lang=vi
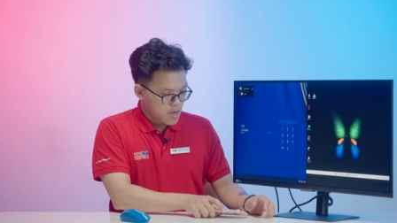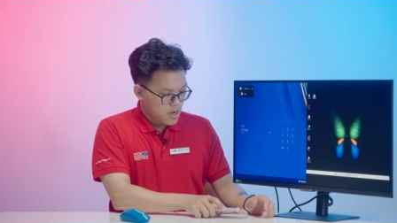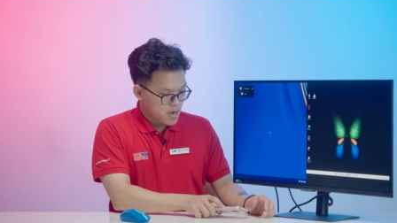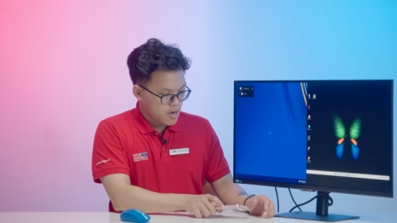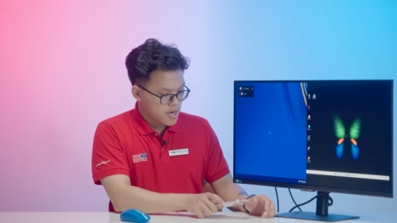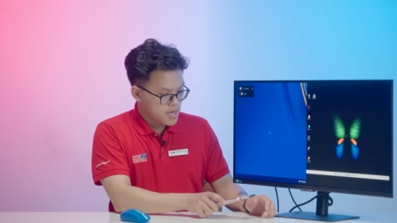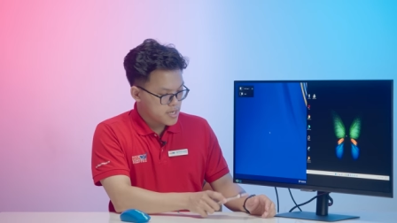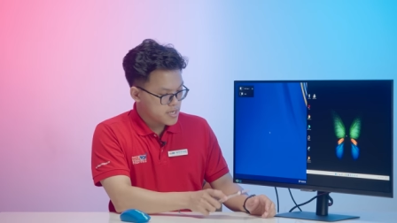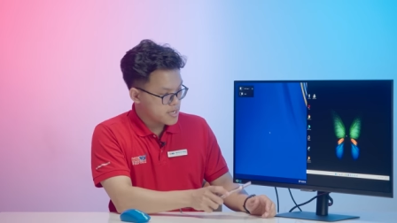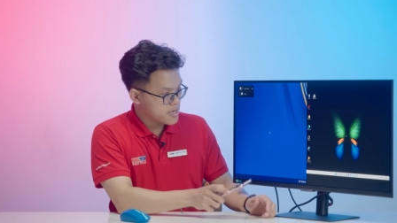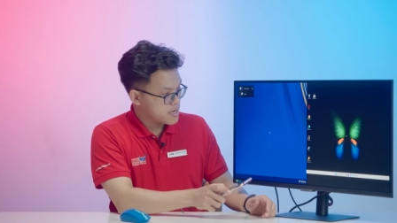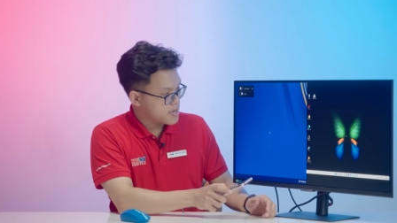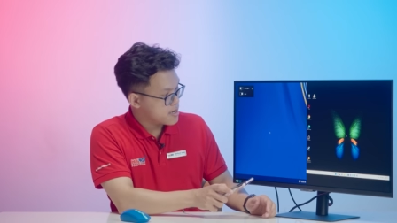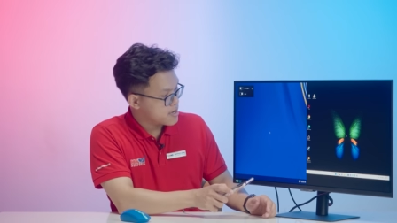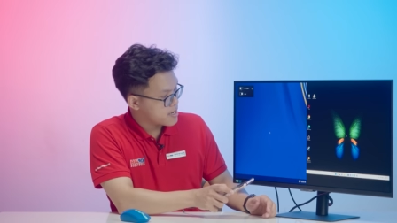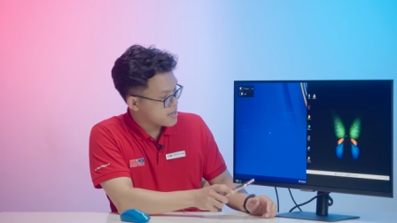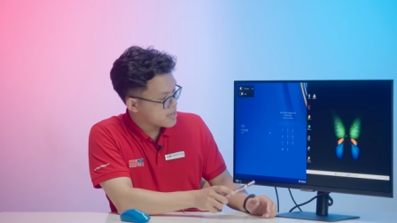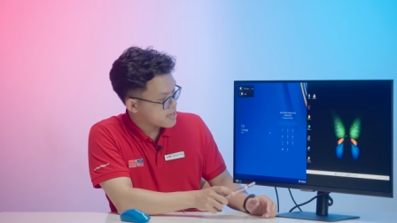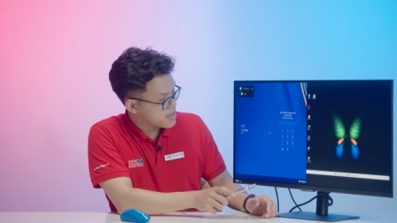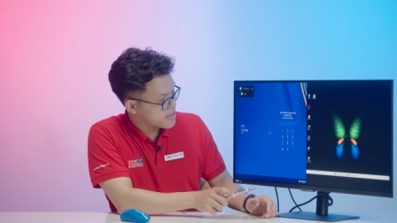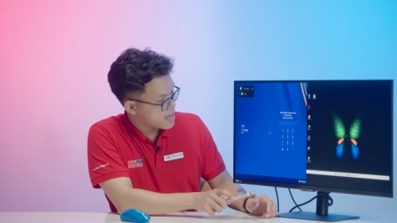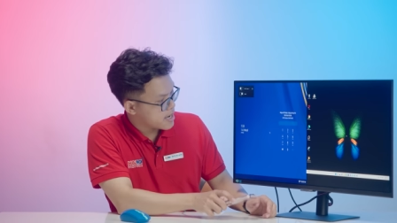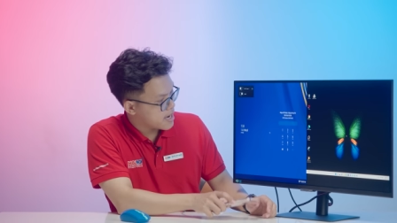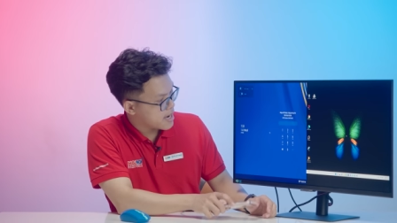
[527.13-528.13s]
Ôi giời ơi,
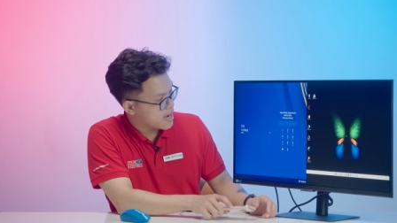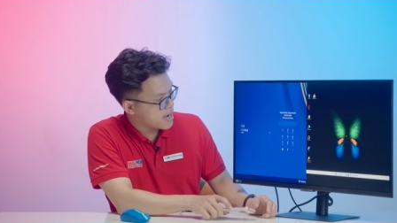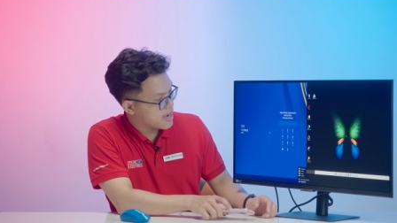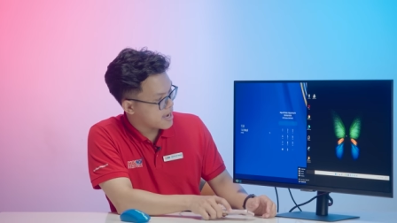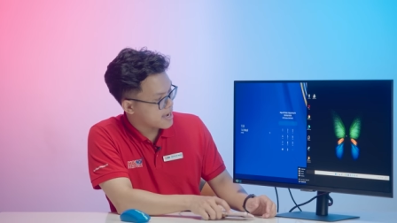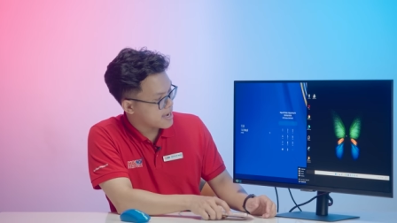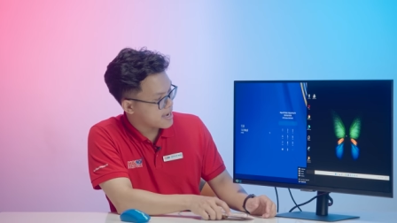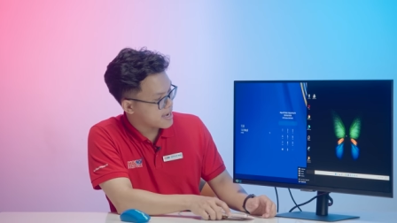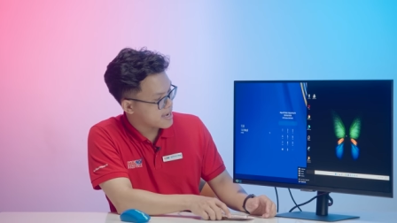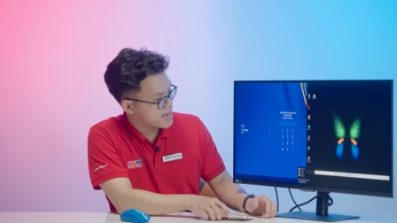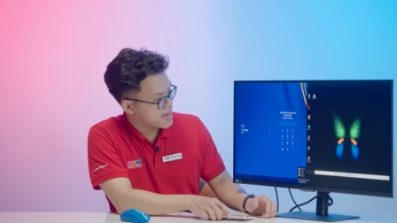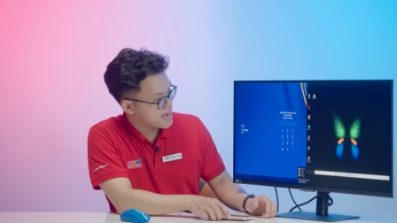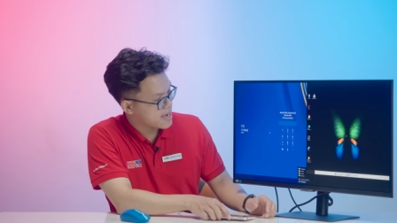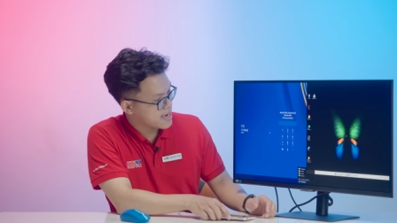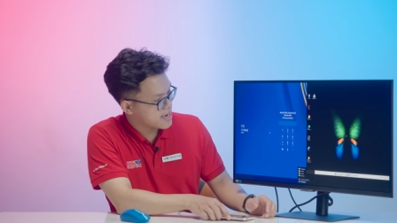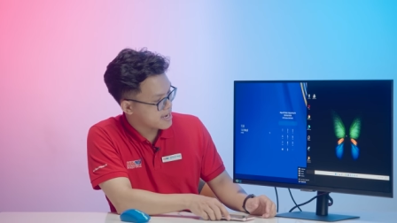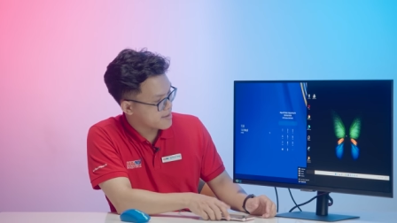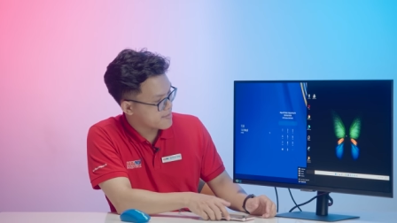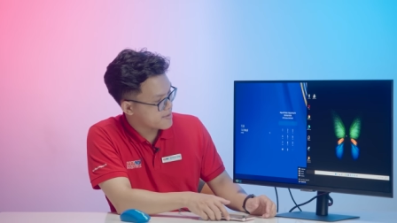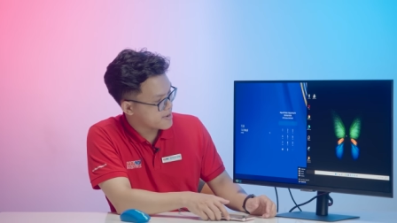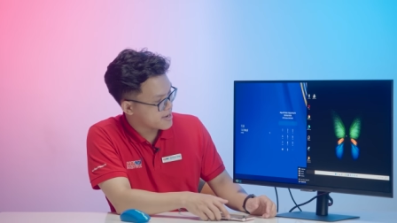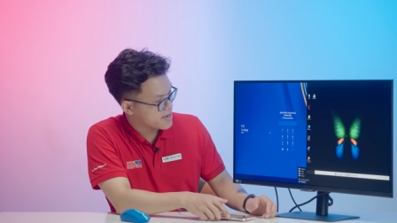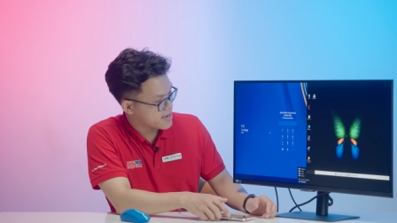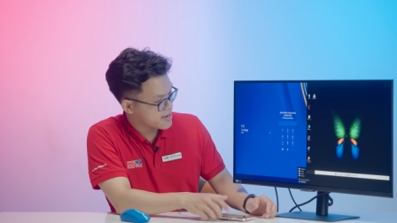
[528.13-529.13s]
đây anh
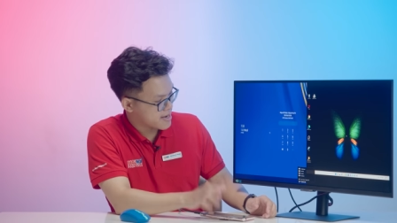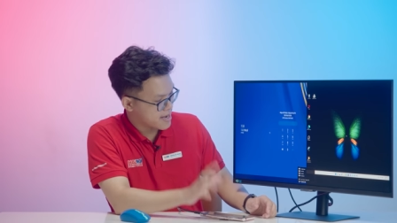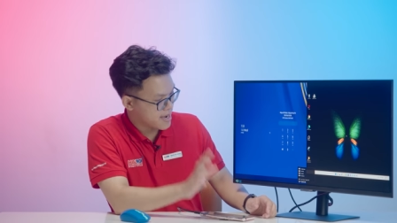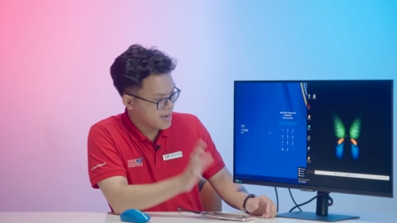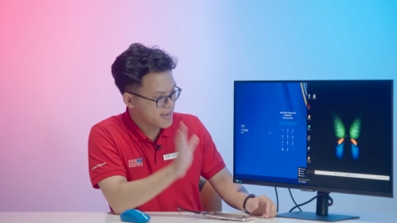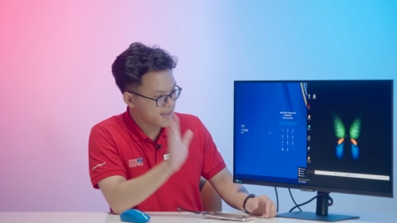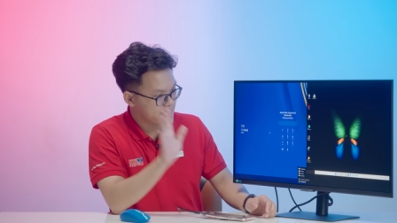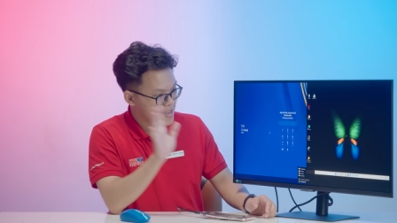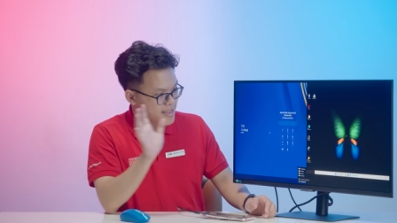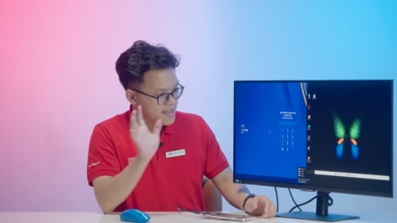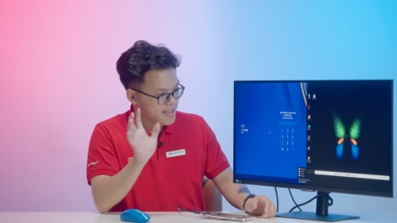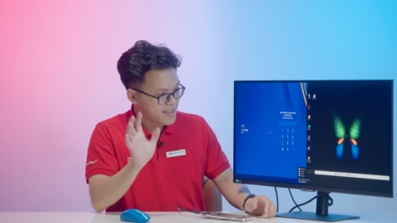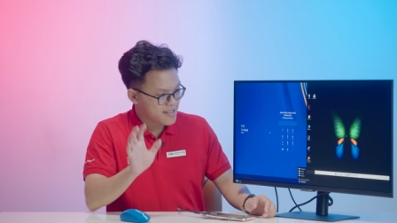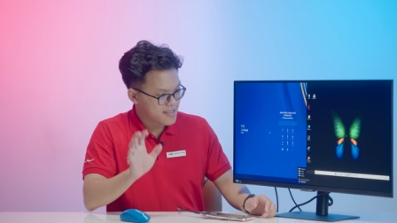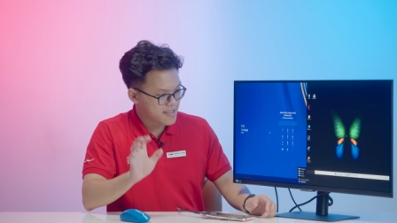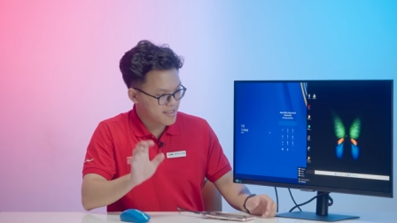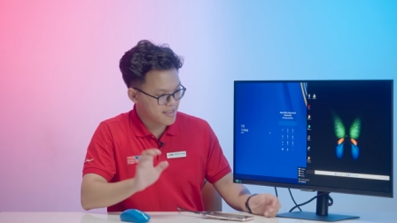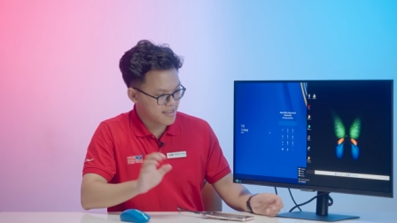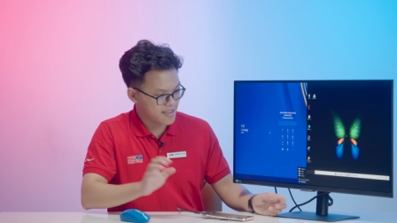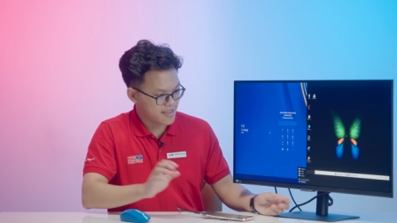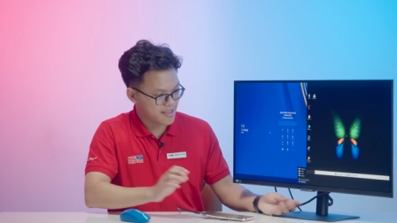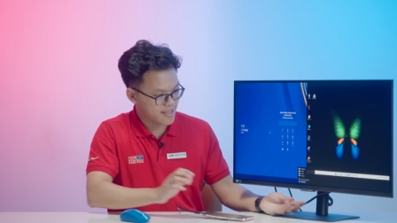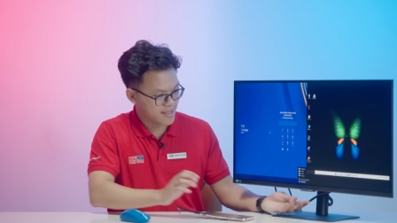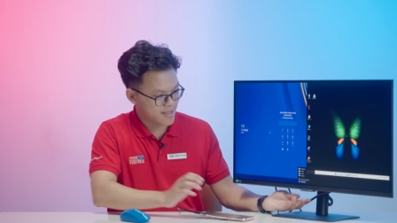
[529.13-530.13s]
em ơi, đấy
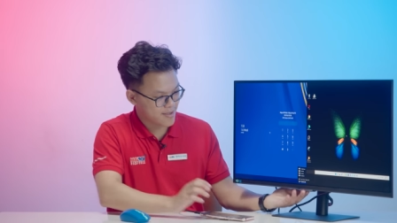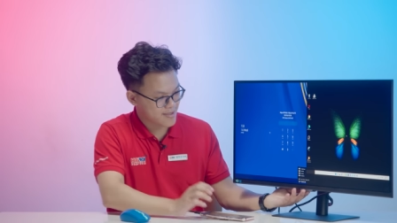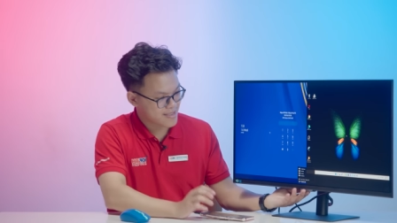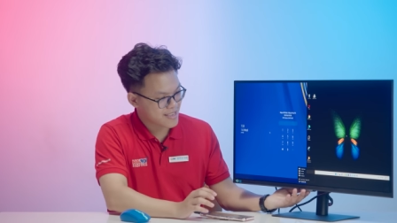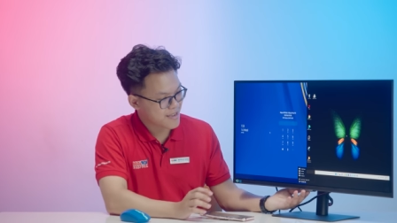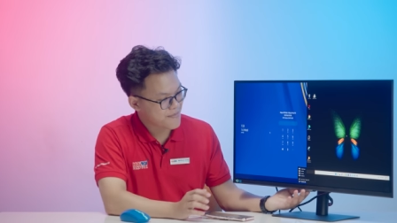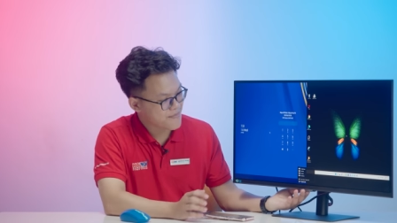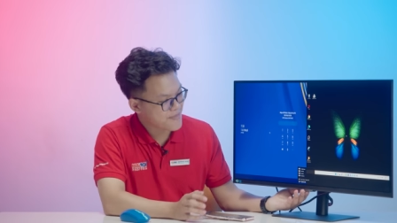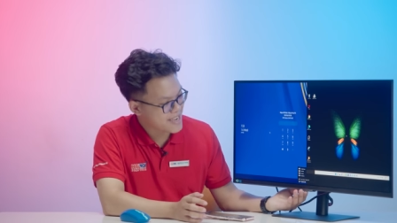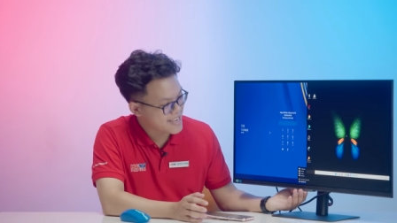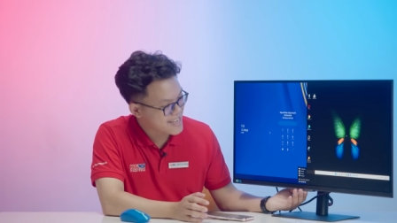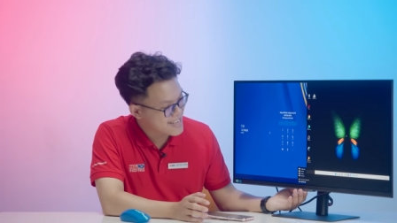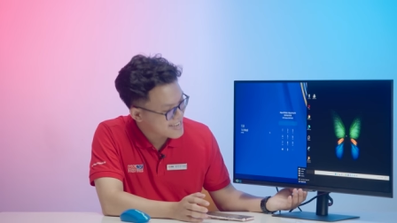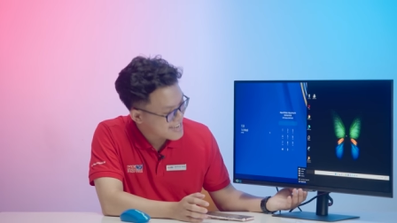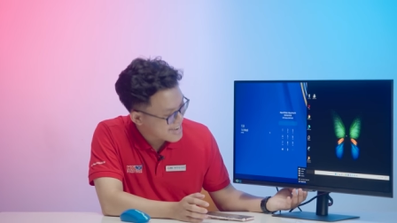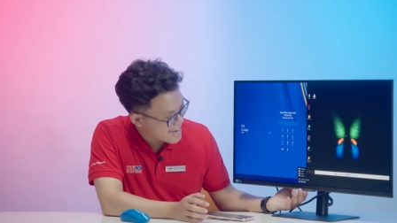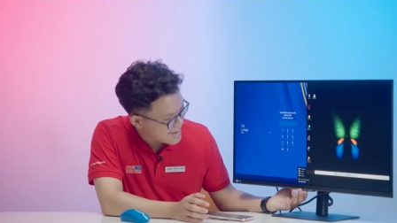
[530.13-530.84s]
thì nó sẽ bị như